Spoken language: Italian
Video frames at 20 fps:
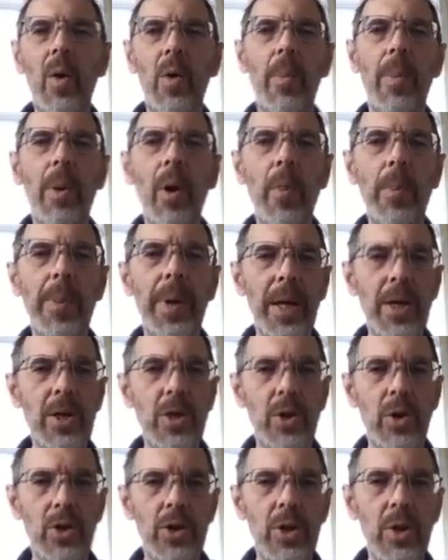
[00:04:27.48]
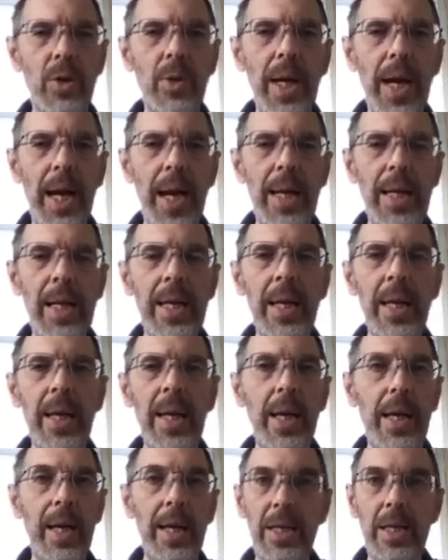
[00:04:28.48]
proprie risorse locali,
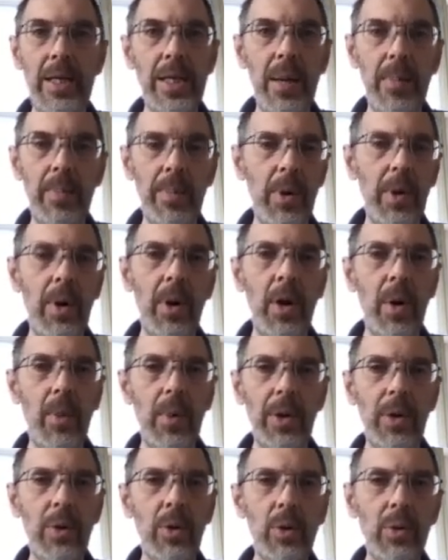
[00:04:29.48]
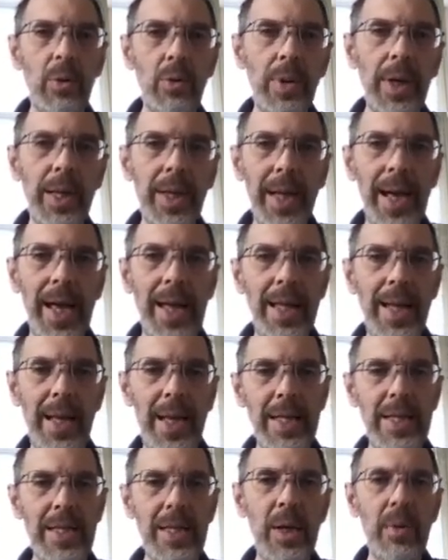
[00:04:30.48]
ad esempio quando io ho due thread che
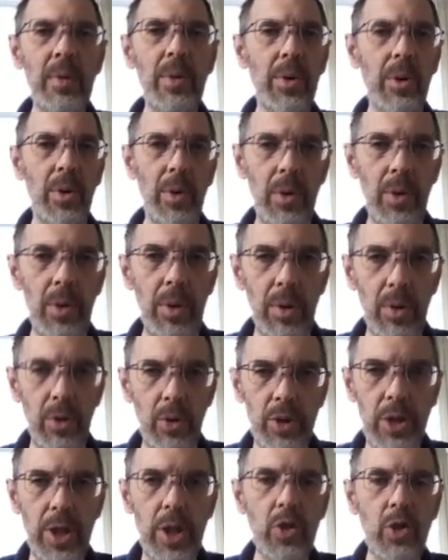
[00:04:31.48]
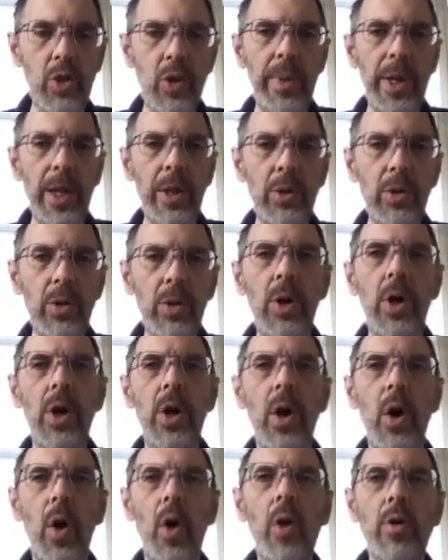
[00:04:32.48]
eseguono eh, lo stesso
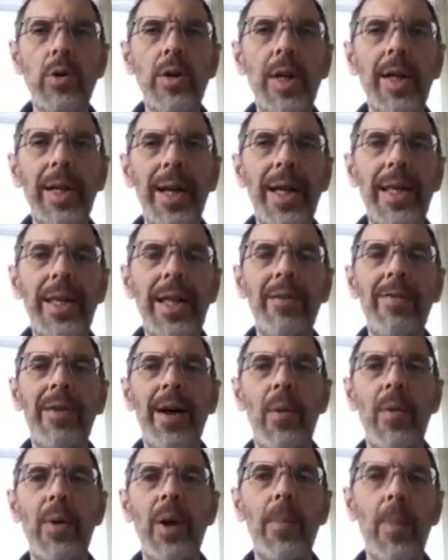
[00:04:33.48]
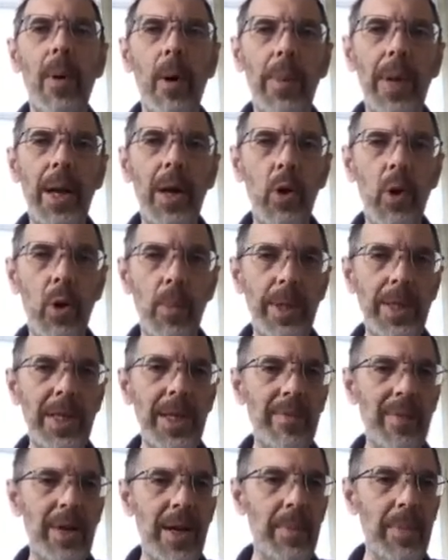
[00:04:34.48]
metodo, ogni thread avrà una propria copia
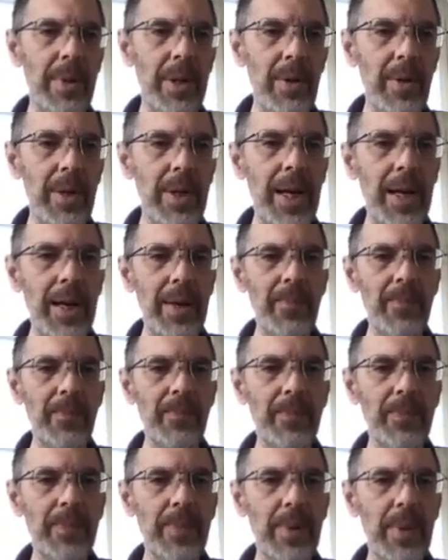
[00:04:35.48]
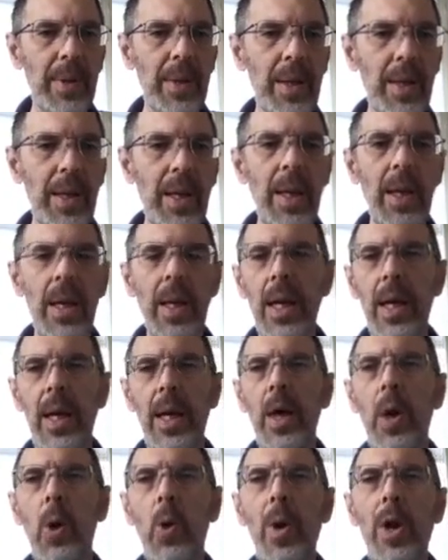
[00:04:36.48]
delle variabili locali.
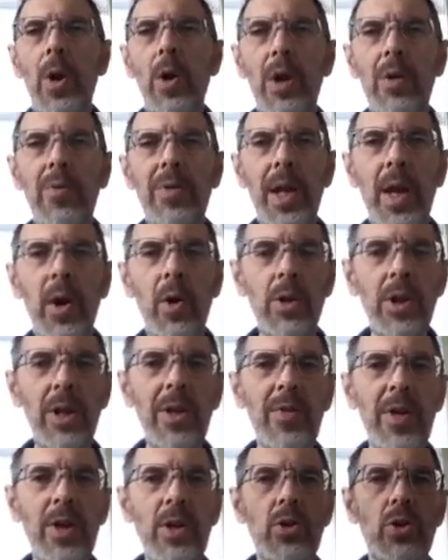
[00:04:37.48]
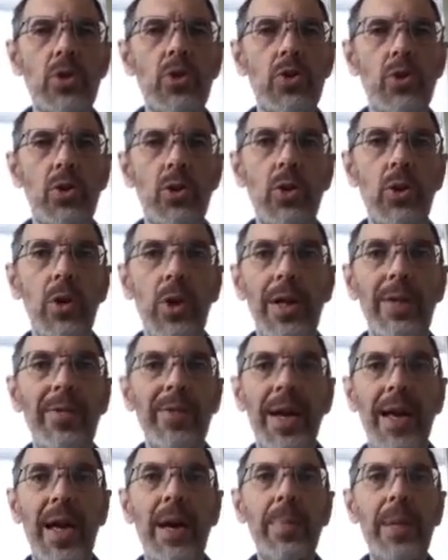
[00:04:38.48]
Eh, quello che viene condiviso sono le
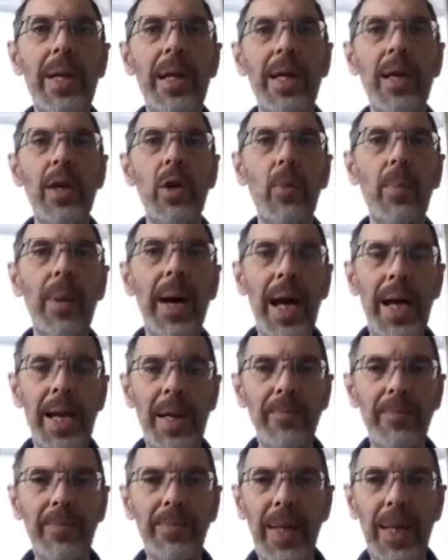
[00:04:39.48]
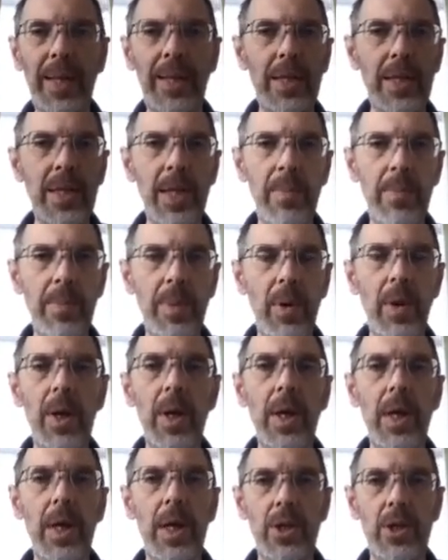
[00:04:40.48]
variabili globali, ad esempio
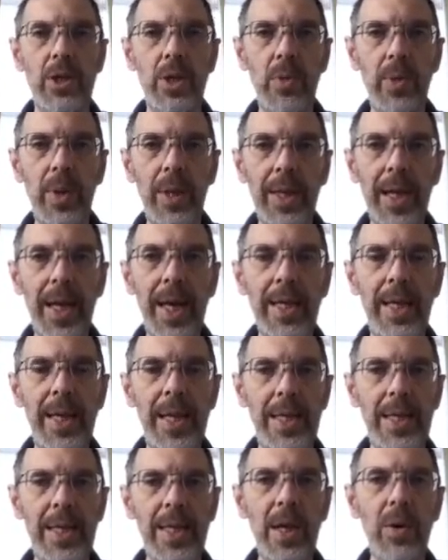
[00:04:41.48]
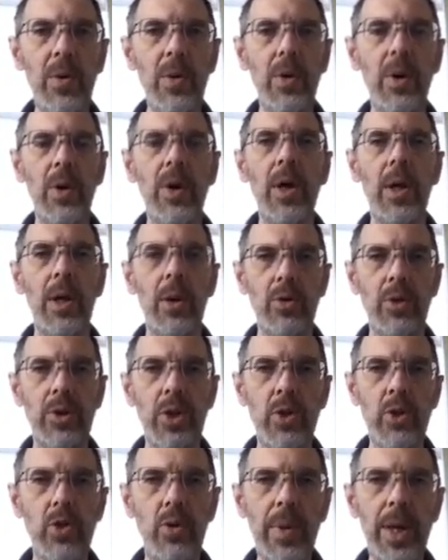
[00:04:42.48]
se due thread eseguono lo
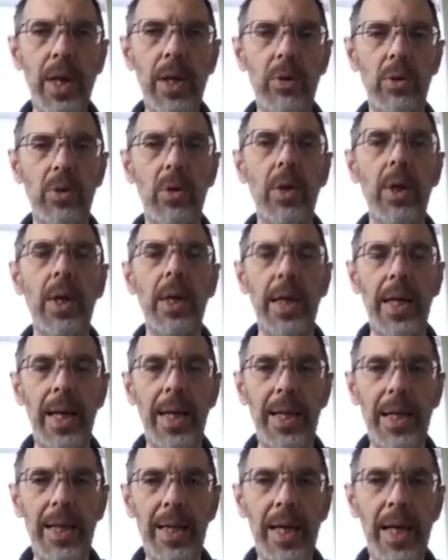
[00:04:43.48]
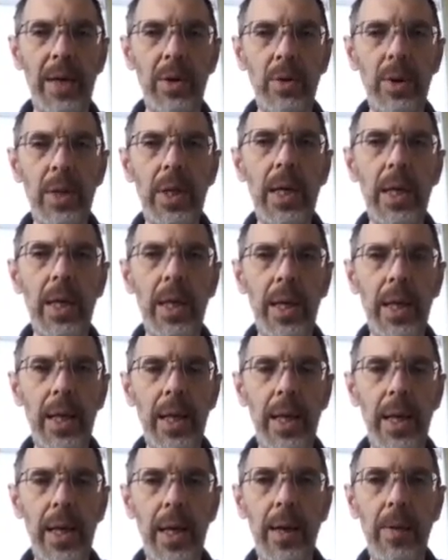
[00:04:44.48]
stesso metodo all'interno di
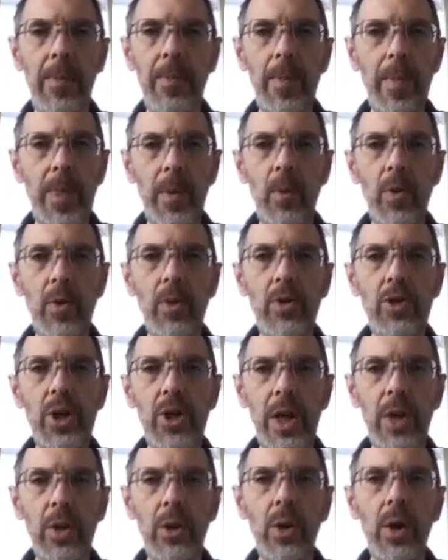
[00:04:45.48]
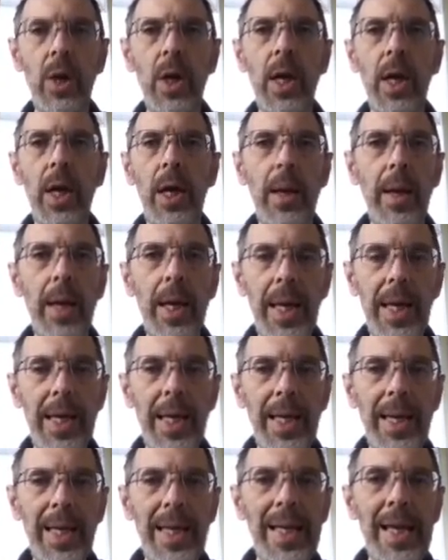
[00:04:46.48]
eh, un oggetto,
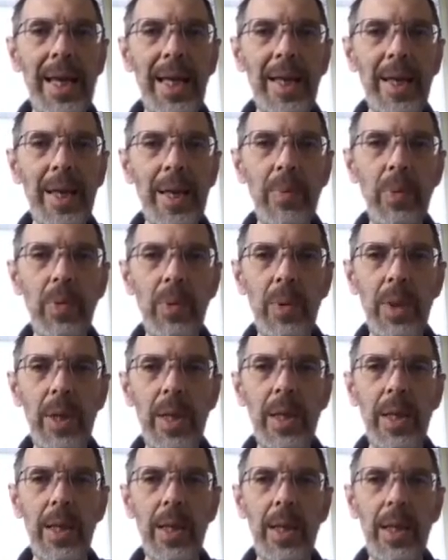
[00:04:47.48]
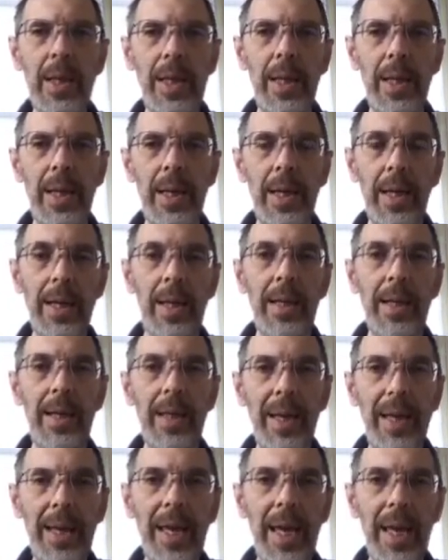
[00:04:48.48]
gli attributi eh,
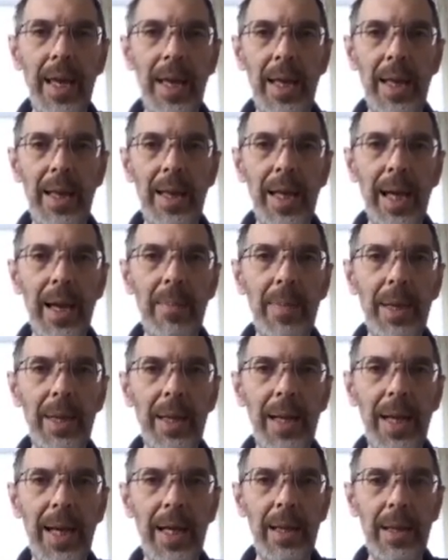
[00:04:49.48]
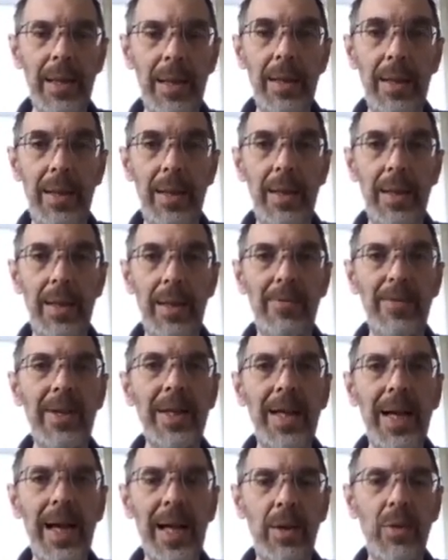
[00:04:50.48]
che entrambi i thread eh,
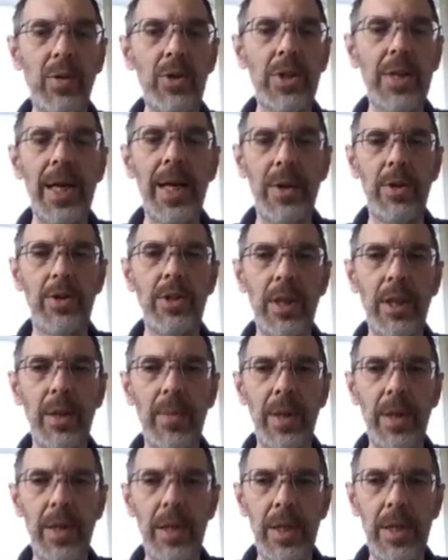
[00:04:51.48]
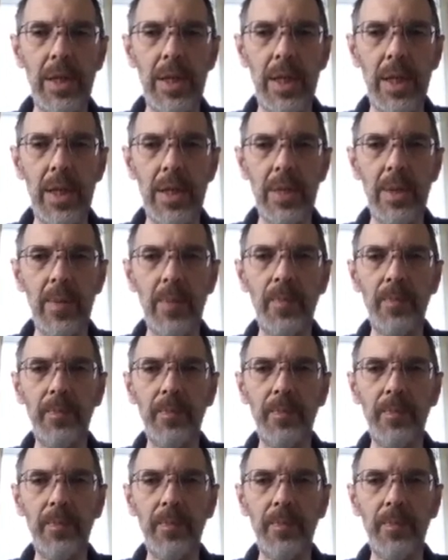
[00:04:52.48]
vedranno saranno esattamente gli stessi.